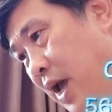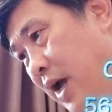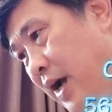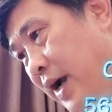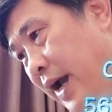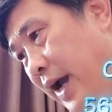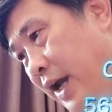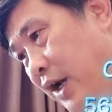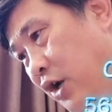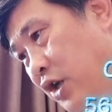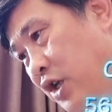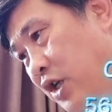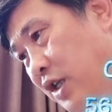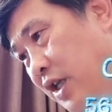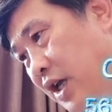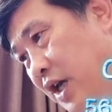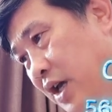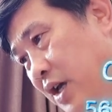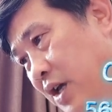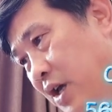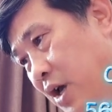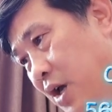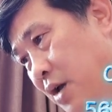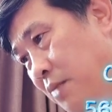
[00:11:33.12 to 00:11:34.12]
Nghe nói như
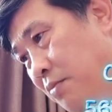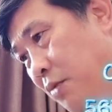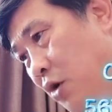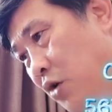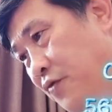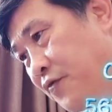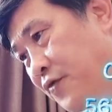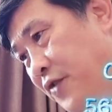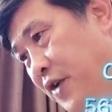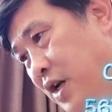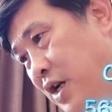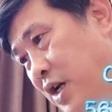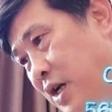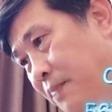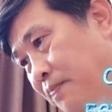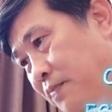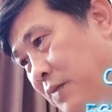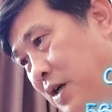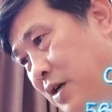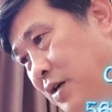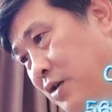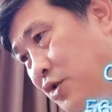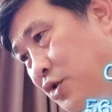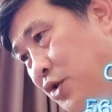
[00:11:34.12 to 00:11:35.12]
thế, bốn phía lập
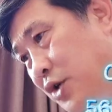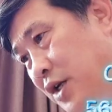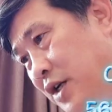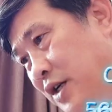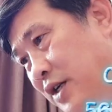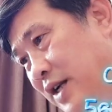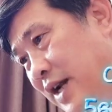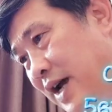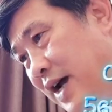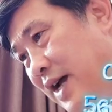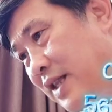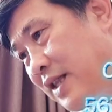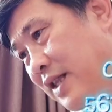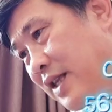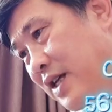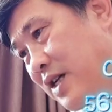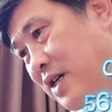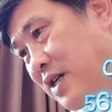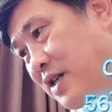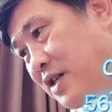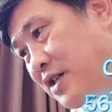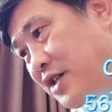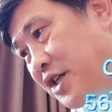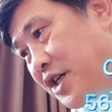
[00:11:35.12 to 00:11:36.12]
tức truyền ra
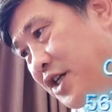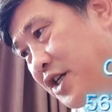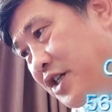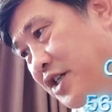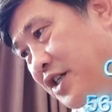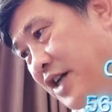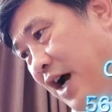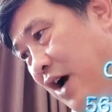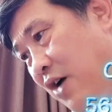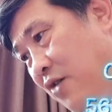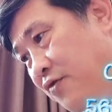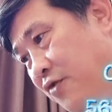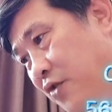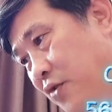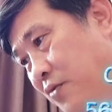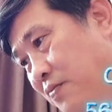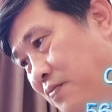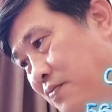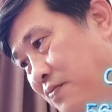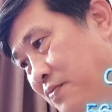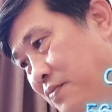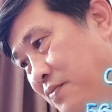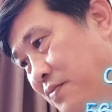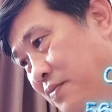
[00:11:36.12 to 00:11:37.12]
tiếng cười trào phúng.
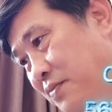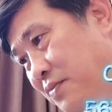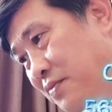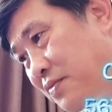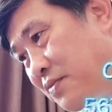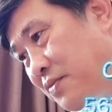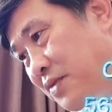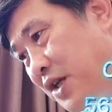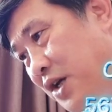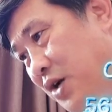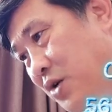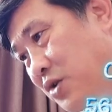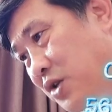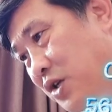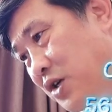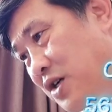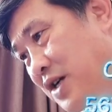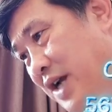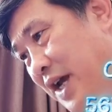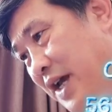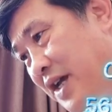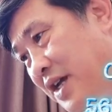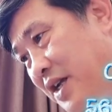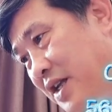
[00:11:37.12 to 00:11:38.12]
Tiểu
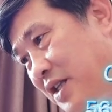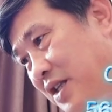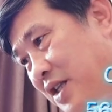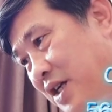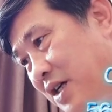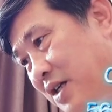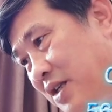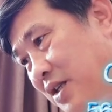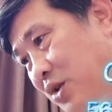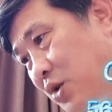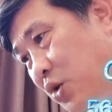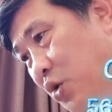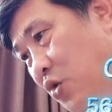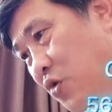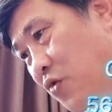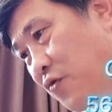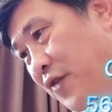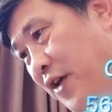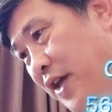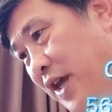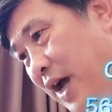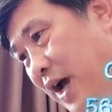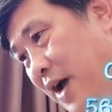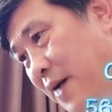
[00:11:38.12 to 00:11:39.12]
tử này thật thú
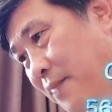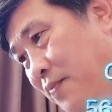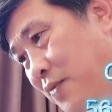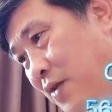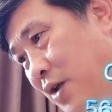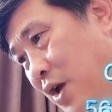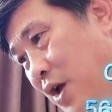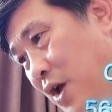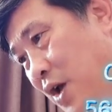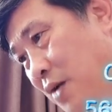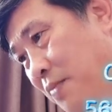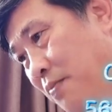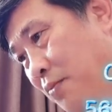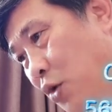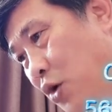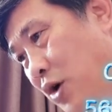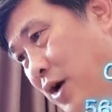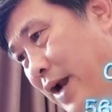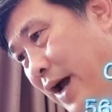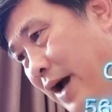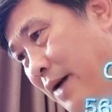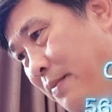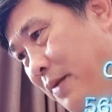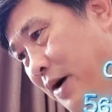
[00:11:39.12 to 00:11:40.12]
vị à.
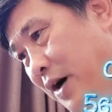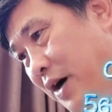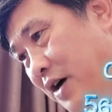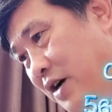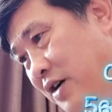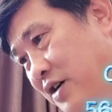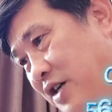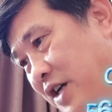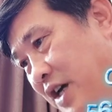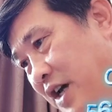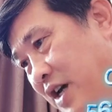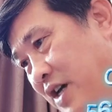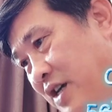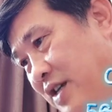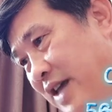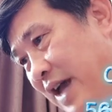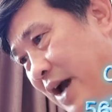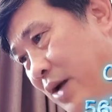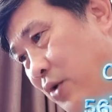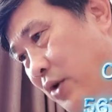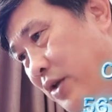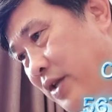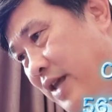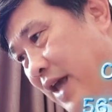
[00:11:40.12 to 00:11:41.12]
Muốn làm ở rễ
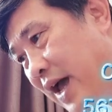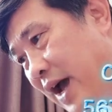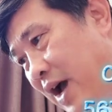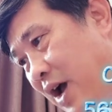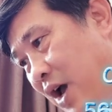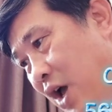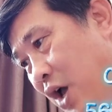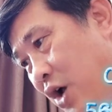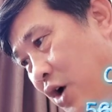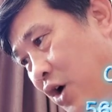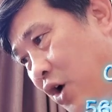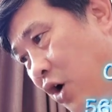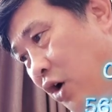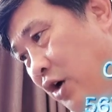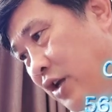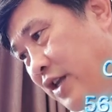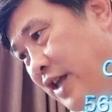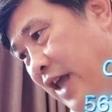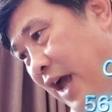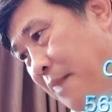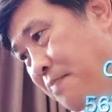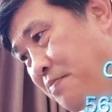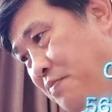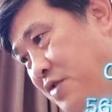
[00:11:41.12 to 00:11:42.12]
gia luật gia còn
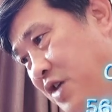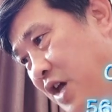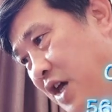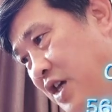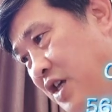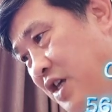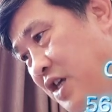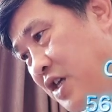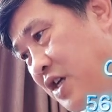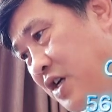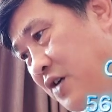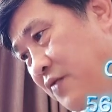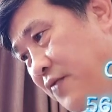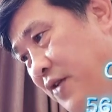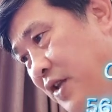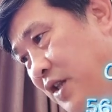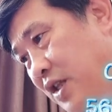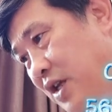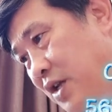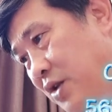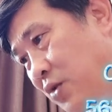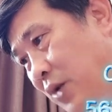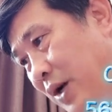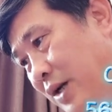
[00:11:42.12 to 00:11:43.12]
dám dây dưa với
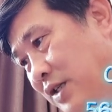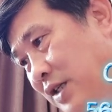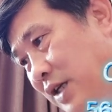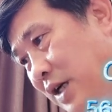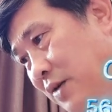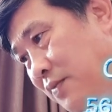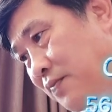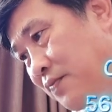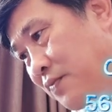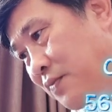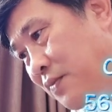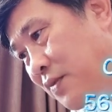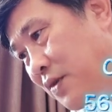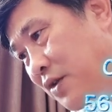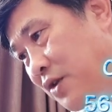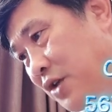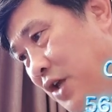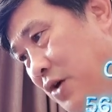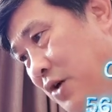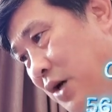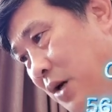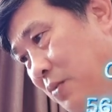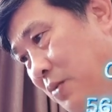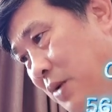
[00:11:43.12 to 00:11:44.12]
tiết toán sao?
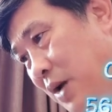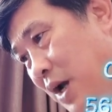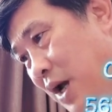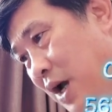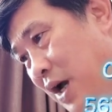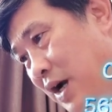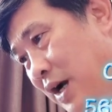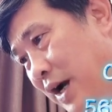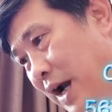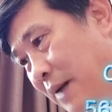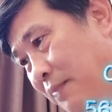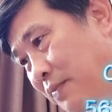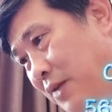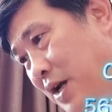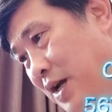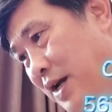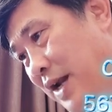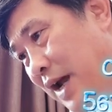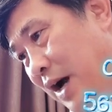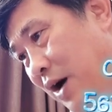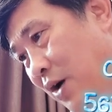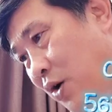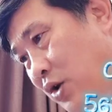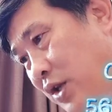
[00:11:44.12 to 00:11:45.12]
Nếu không, làm thế
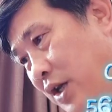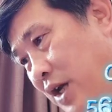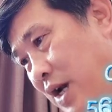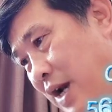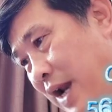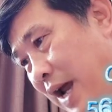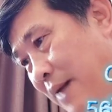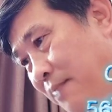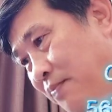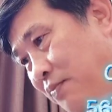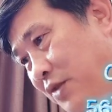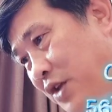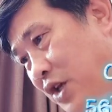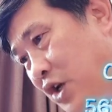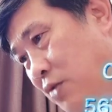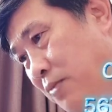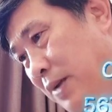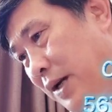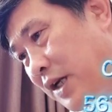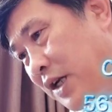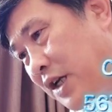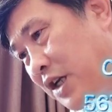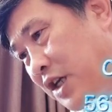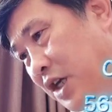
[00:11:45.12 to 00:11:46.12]
nào có thể làm tiểu
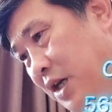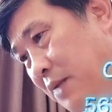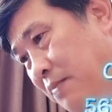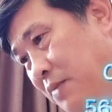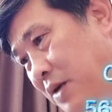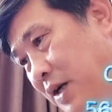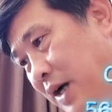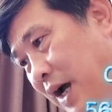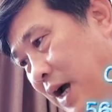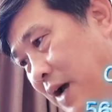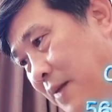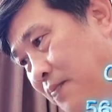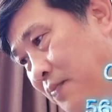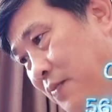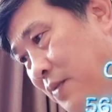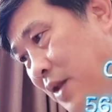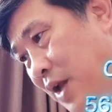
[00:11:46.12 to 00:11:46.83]
bạch kiểm được à?